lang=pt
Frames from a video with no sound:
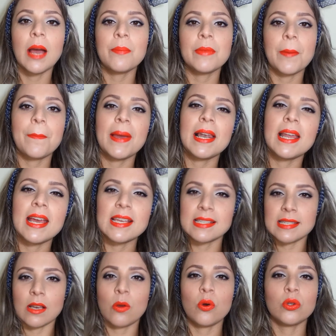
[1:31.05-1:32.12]
minha pele
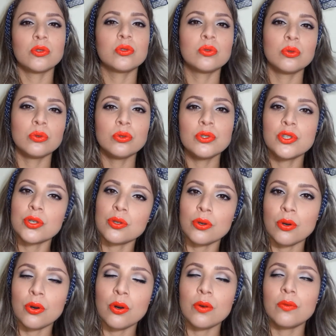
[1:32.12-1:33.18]
ressecou tudo de
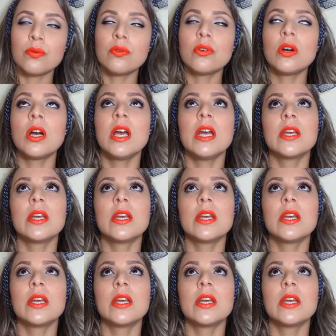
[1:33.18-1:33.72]
novo.